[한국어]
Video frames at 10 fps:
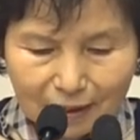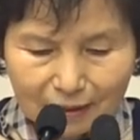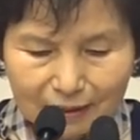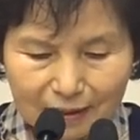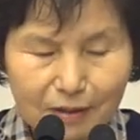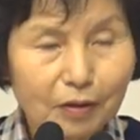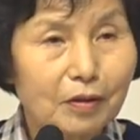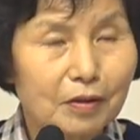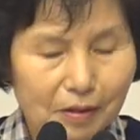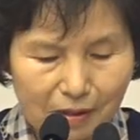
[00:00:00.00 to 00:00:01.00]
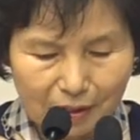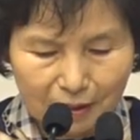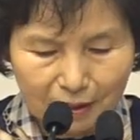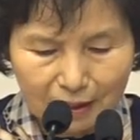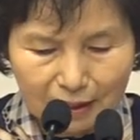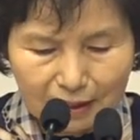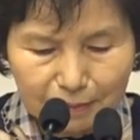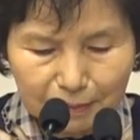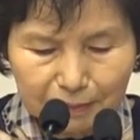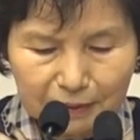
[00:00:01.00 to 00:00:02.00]
그래서 이
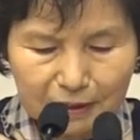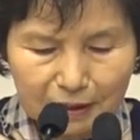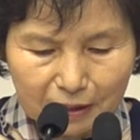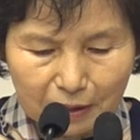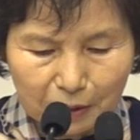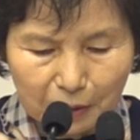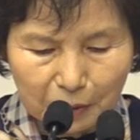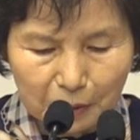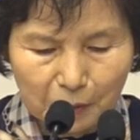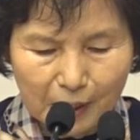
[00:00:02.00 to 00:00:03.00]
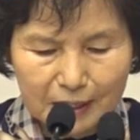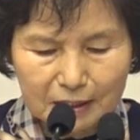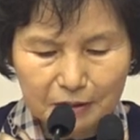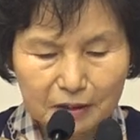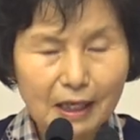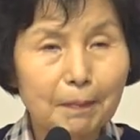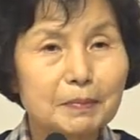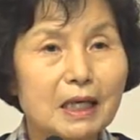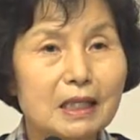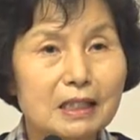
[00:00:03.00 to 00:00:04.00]
부분을 요한일서
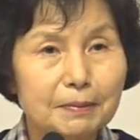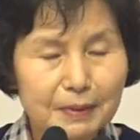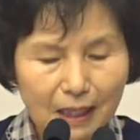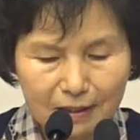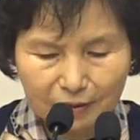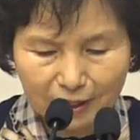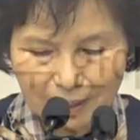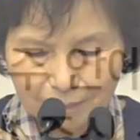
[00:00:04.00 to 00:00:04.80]
3장 24절에